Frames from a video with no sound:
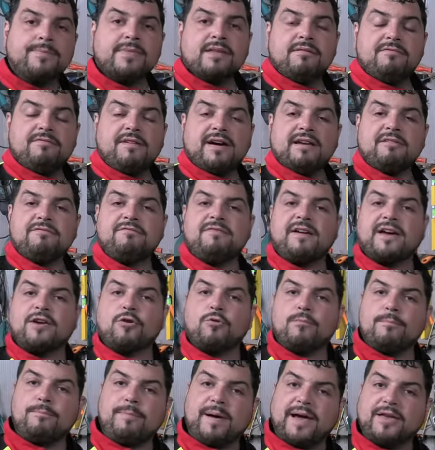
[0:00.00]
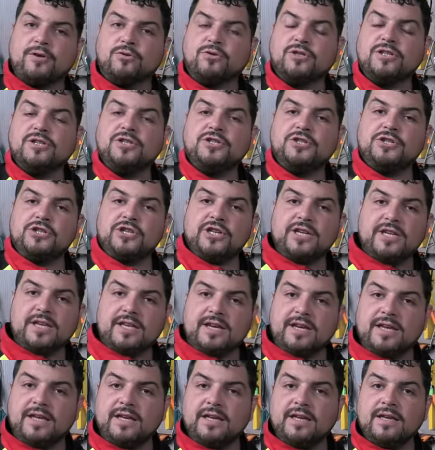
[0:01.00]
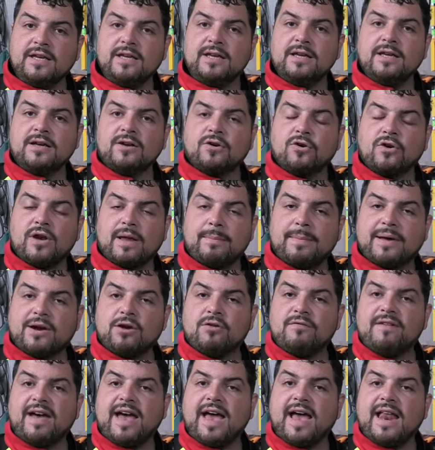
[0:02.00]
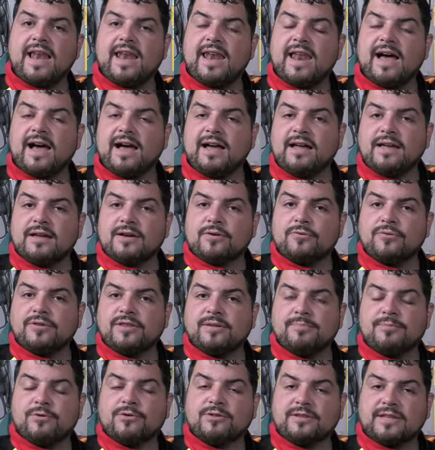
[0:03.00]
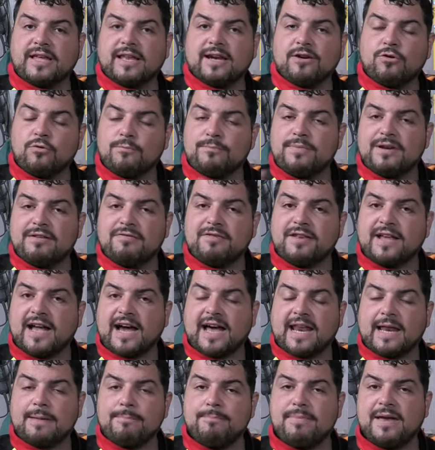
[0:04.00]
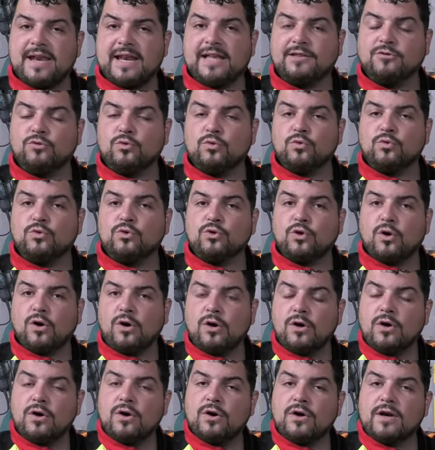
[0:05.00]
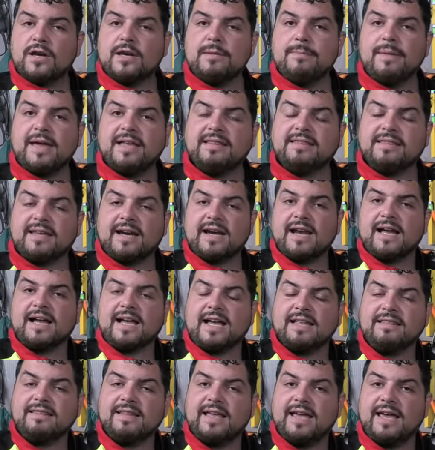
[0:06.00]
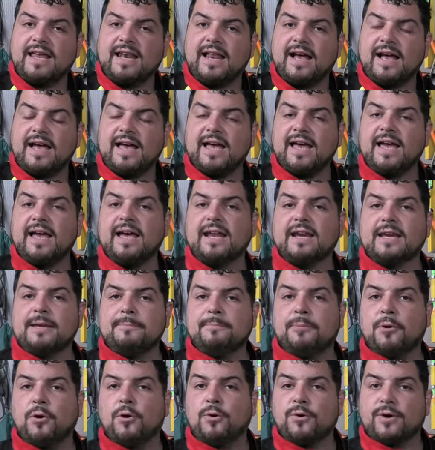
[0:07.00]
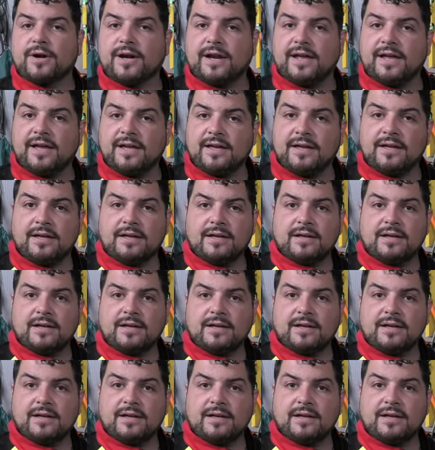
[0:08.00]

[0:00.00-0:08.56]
far fare un paio di giri con la manovella, quindi poter lubrificare bene tutto, rimettere la candela e riporre.